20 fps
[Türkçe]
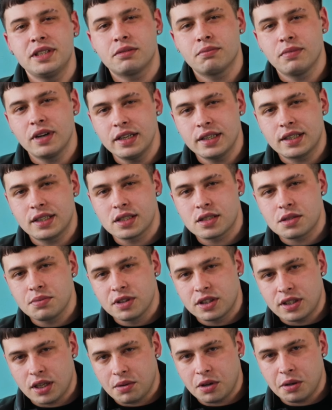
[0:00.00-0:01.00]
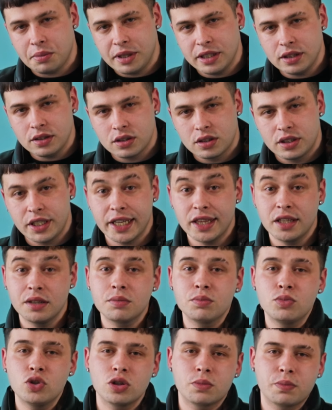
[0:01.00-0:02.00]
Big Money kısmı tamamen
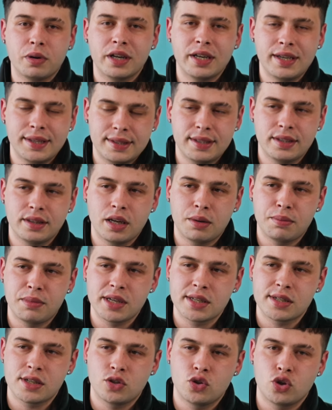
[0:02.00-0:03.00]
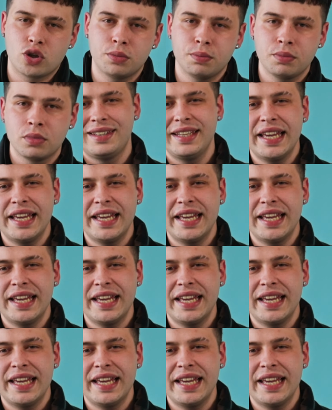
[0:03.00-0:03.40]
kendimi büyük para ettiğinden bahsediyorum.